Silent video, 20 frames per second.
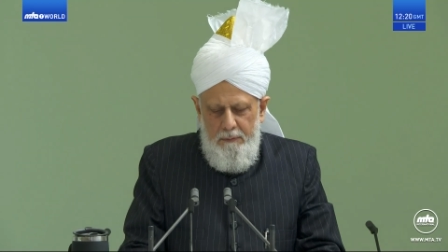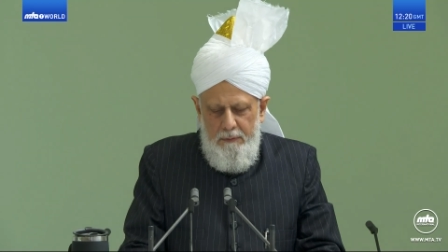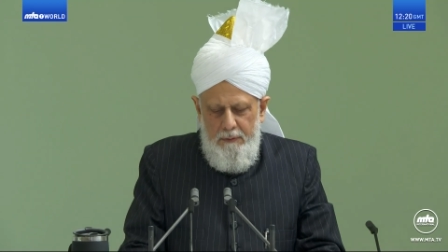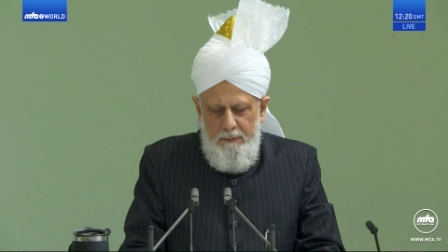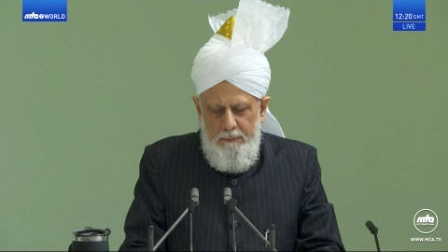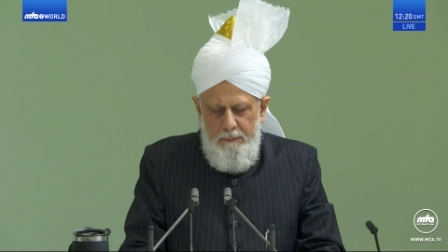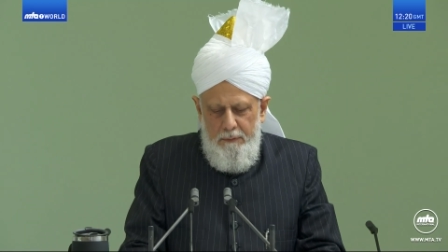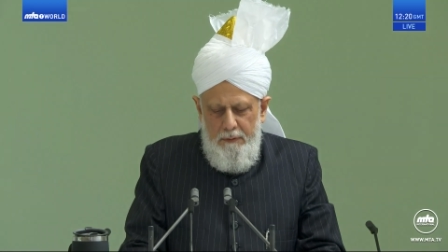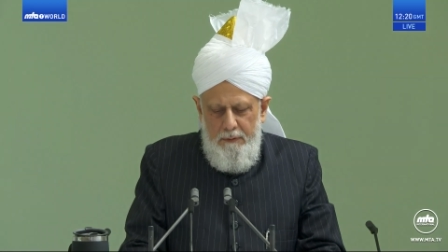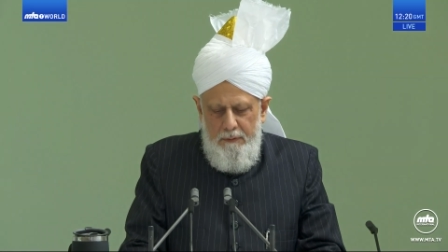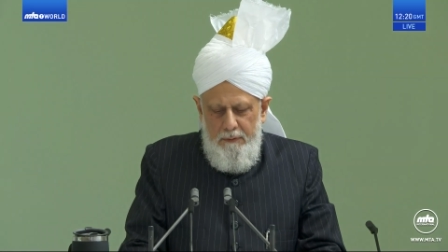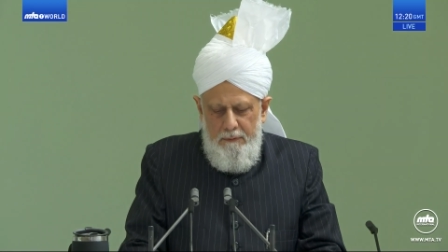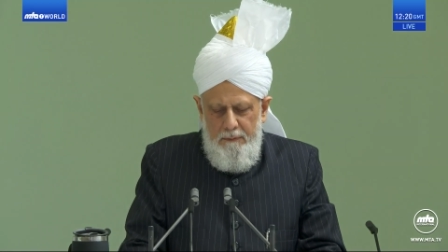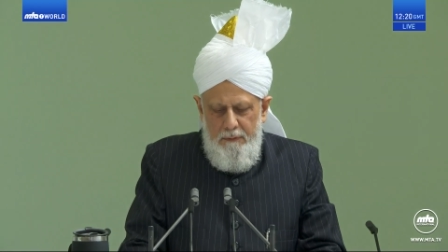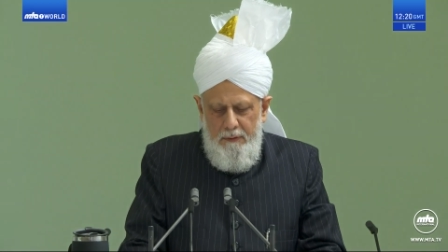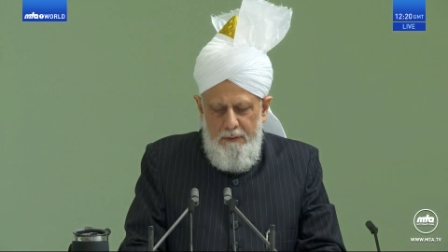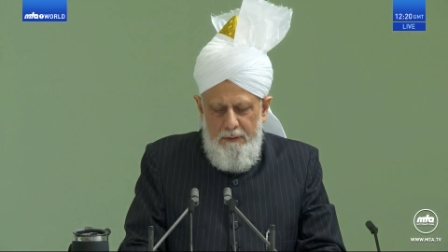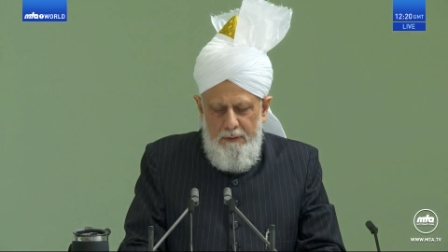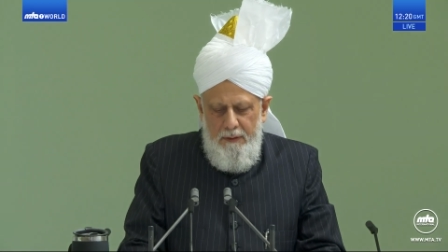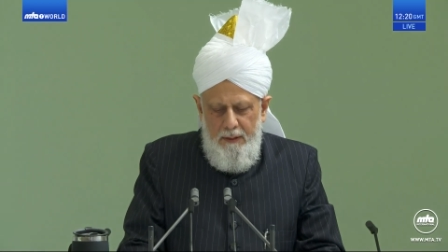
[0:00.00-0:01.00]

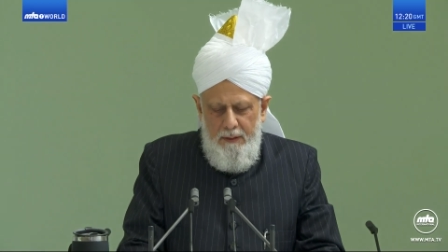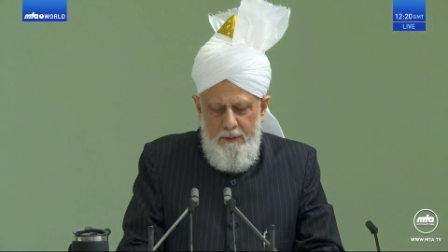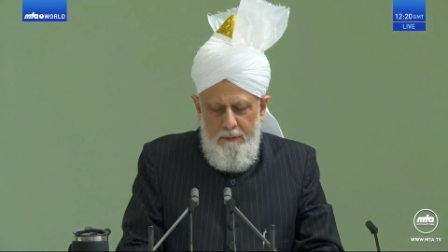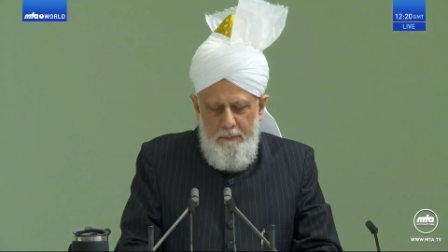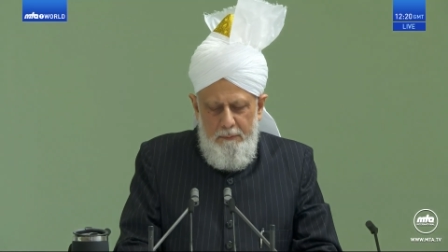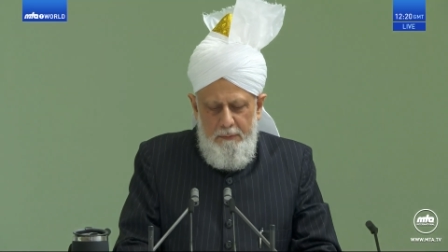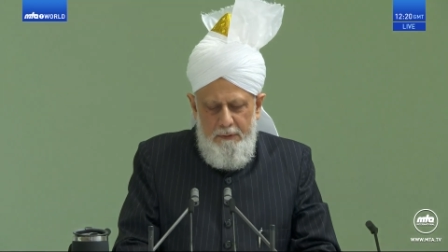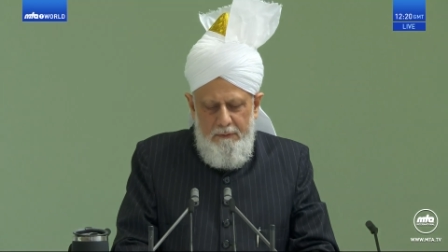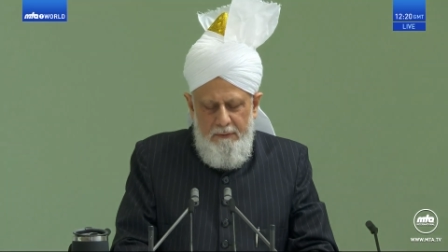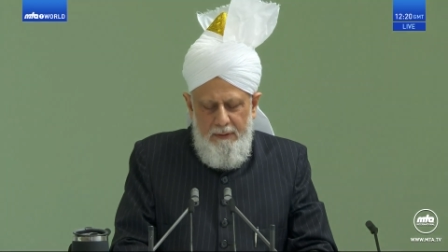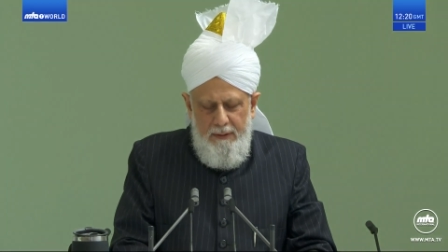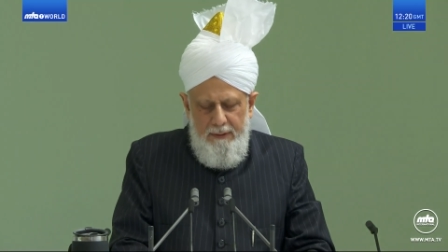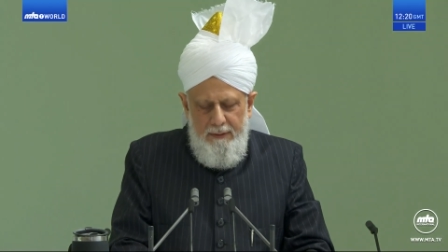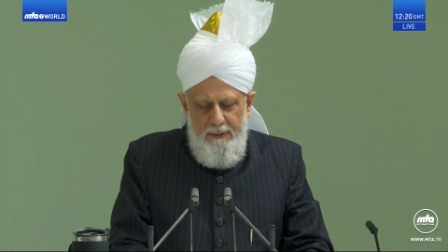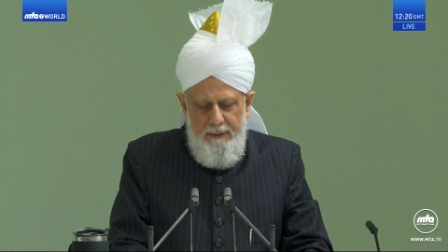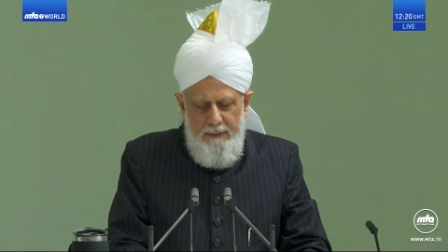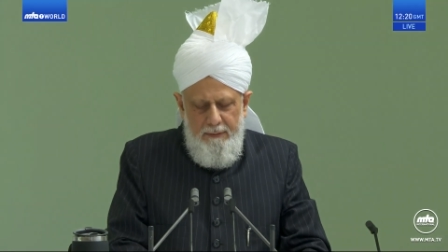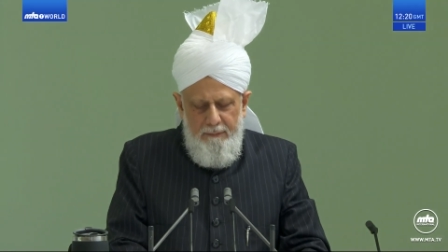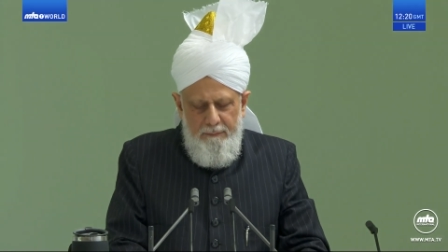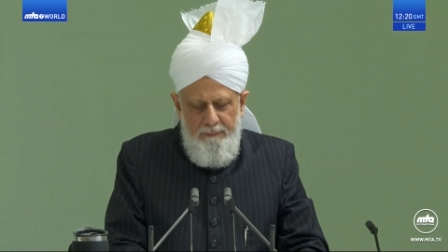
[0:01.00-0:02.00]
Müslümanlarla anlaşma
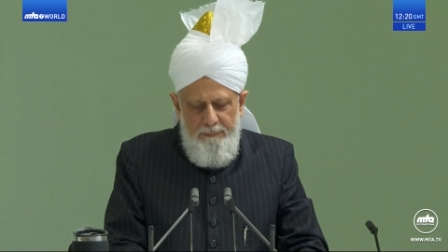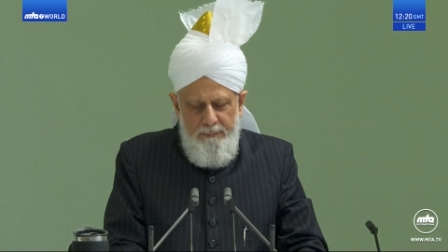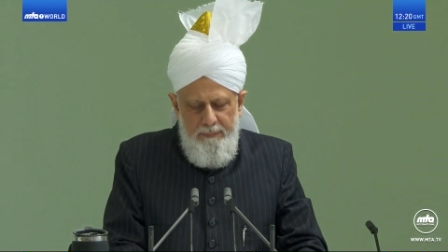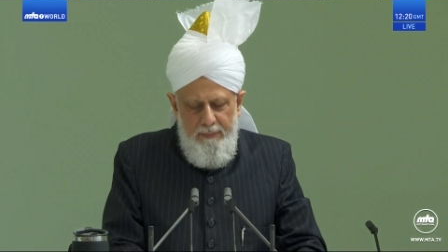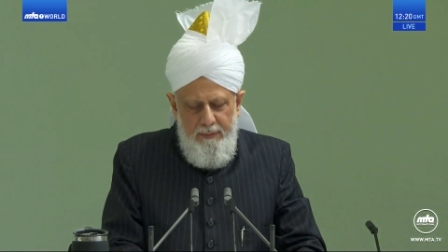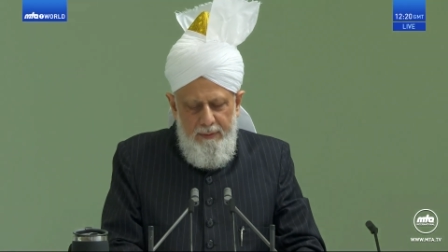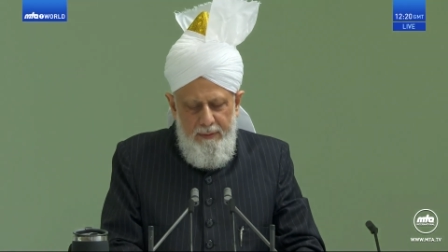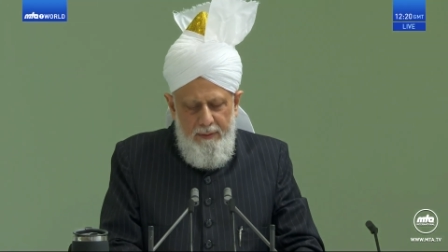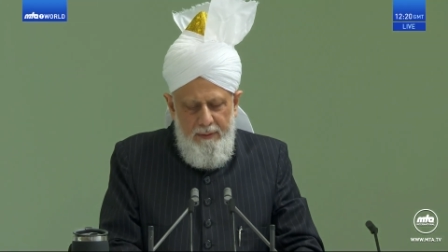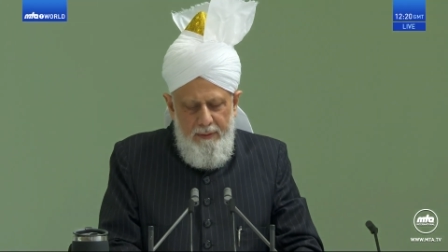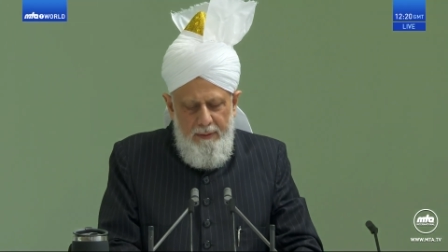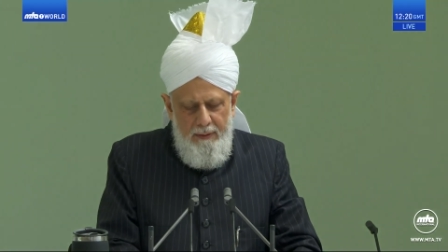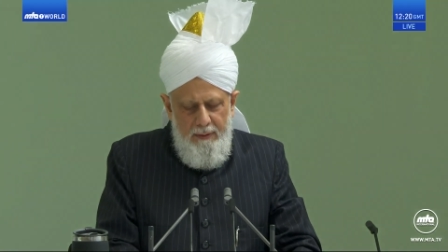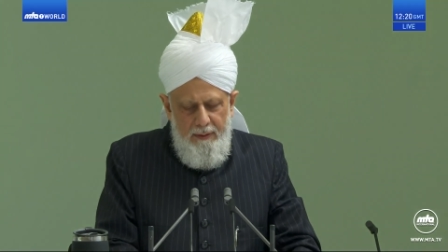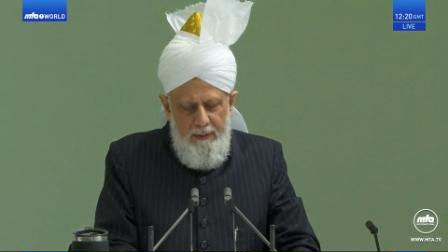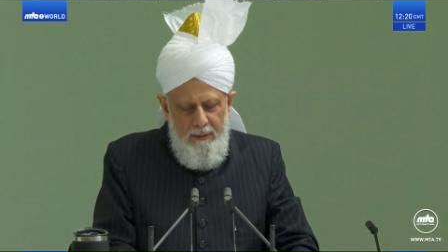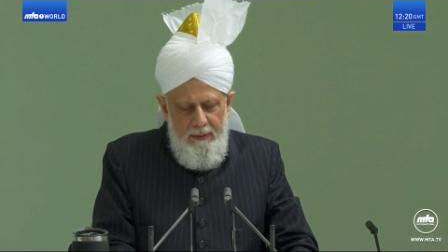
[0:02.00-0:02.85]
içerisindeydiler.